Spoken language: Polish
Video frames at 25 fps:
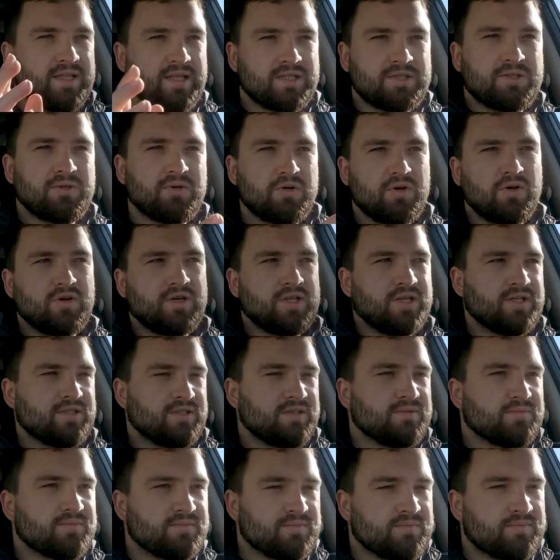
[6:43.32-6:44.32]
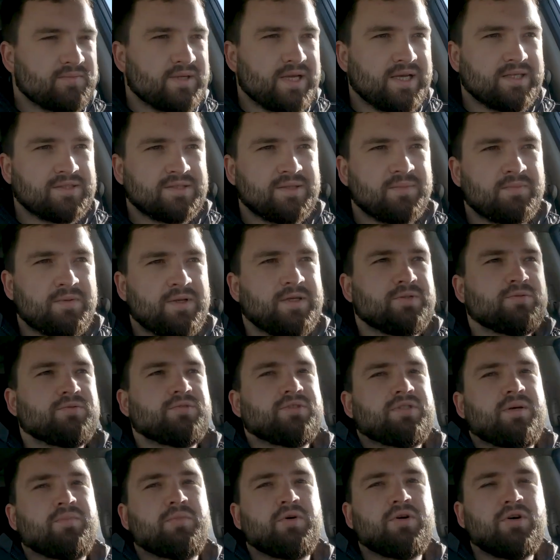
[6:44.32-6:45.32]
na tym konkretnym egzemplarzu
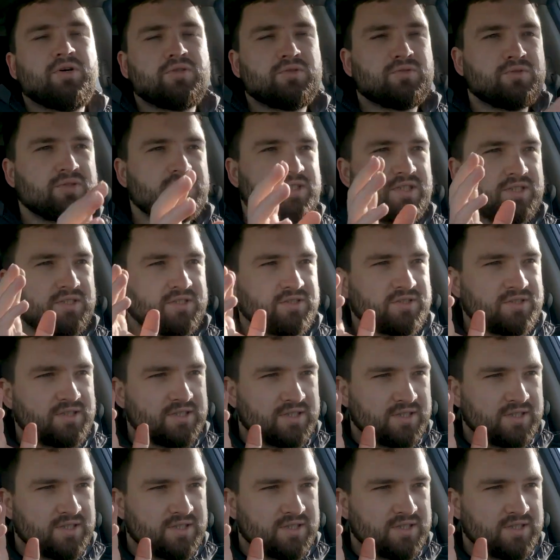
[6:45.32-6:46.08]
samochodu i też